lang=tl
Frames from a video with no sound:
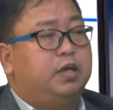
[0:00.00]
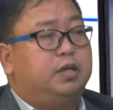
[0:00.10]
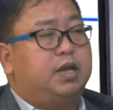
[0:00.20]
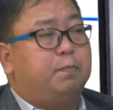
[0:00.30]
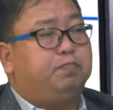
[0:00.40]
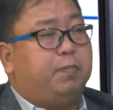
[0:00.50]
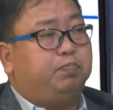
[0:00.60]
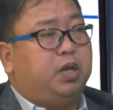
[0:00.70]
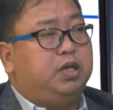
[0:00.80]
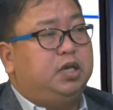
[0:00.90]
ng
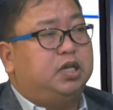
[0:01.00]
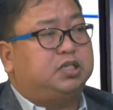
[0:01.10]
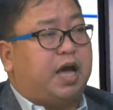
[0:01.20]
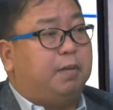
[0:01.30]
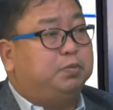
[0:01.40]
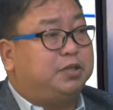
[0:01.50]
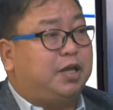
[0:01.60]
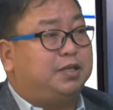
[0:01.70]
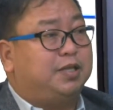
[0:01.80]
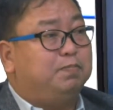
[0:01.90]
15 years
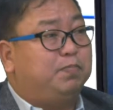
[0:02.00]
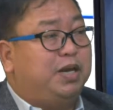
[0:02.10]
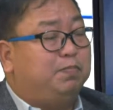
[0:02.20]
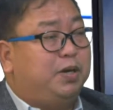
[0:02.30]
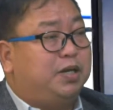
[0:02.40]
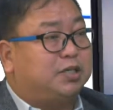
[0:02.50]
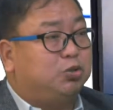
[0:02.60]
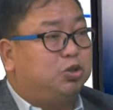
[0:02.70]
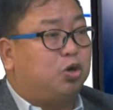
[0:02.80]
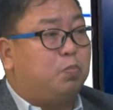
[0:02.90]
absent ng Pilipinas
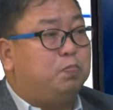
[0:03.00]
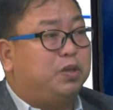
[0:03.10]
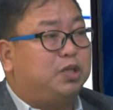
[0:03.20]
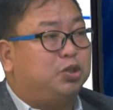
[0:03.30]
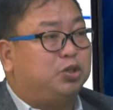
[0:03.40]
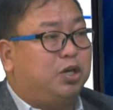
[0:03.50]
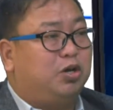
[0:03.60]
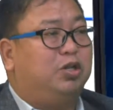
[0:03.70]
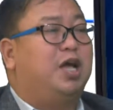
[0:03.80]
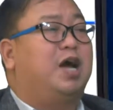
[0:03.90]
doon sa competition na
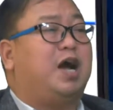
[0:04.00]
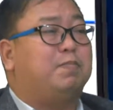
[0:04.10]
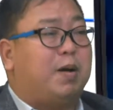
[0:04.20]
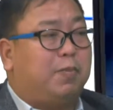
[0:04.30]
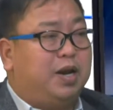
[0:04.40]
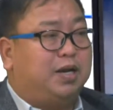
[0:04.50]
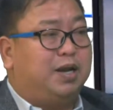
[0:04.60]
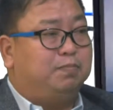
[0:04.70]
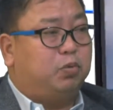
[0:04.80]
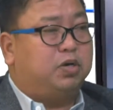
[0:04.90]
yon, kababalik
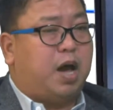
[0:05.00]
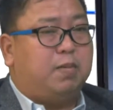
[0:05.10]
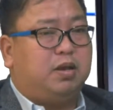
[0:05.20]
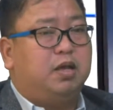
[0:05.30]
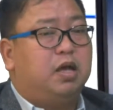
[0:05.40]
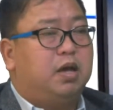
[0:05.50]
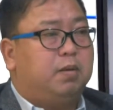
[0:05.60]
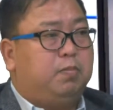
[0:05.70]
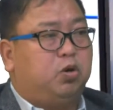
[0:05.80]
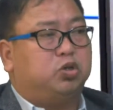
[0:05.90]
lang po namin
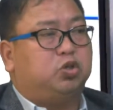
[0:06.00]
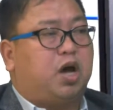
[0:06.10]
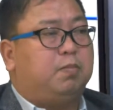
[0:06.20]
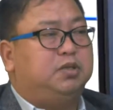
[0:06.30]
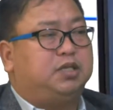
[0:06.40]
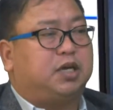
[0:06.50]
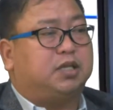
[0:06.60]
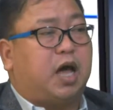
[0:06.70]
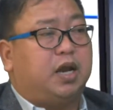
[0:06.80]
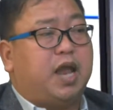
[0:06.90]
because yung aming
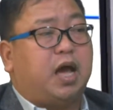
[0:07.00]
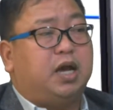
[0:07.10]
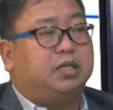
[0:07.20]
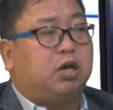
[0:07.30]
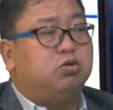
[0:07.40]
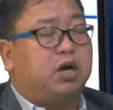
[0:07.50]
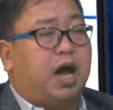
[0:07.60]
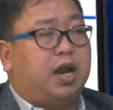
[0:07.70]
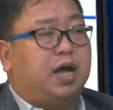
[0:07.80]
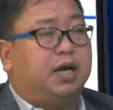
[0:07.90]
secretary nakita yung
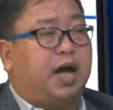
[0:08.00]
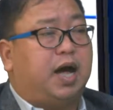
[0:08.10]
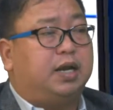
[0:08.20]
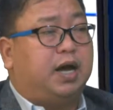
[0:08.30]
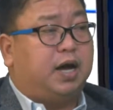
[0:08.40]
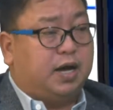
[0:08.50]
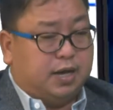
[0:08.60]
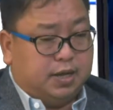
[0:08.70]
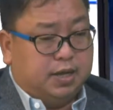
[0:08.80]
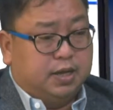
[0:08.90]
kahalagahan ng
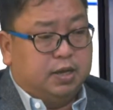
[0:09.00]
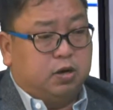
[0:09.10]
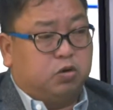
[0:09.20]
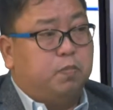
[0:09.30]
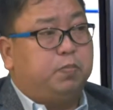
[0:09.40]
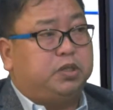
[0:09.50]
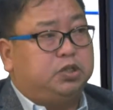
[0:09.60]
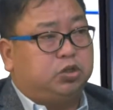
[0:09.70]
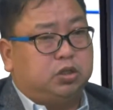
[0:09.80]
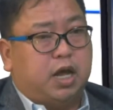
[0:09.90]

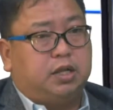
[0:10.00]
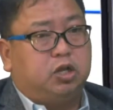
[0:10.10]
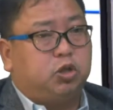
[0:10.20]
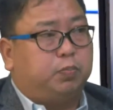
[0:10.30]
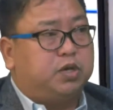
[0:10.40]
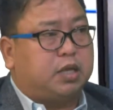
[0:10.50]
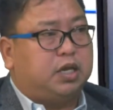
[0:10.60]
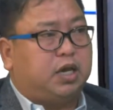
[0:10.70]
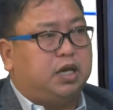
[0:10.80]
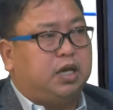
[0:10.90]
competition dahil dito po
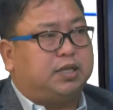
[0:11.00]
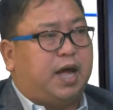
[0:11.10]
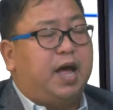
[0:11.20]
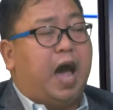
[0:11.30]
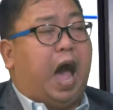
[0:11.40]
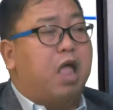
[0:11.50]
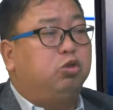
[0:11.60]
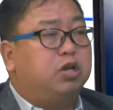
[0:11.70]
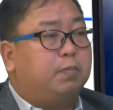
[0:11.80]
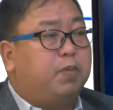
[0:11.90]
natin nakikita
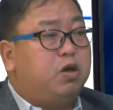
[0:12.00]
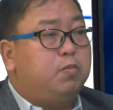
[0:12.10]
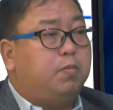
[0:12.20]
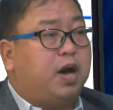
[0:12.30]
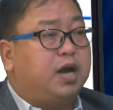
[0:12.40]
ano na ba yung mga